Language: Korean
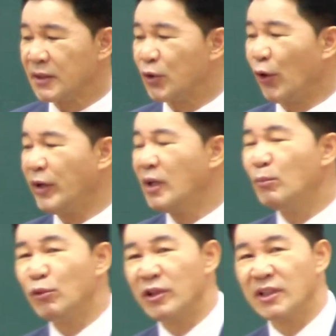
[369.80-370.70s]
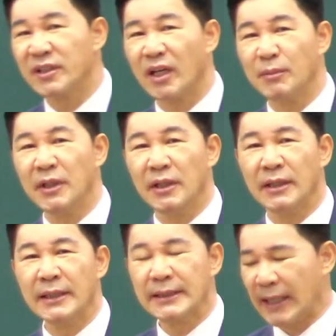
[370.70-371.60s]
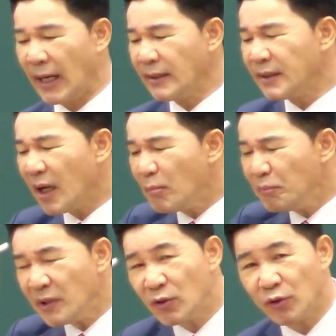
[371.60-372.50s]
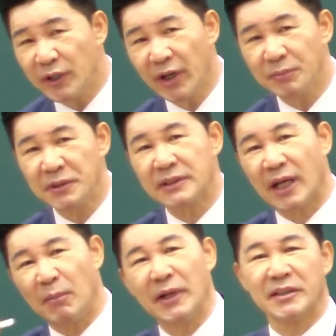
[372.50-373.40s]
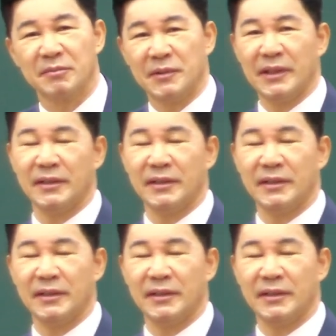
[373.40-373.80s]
교회를 물든 사람이 단 한 명도 이해 없이 다 망했습니다.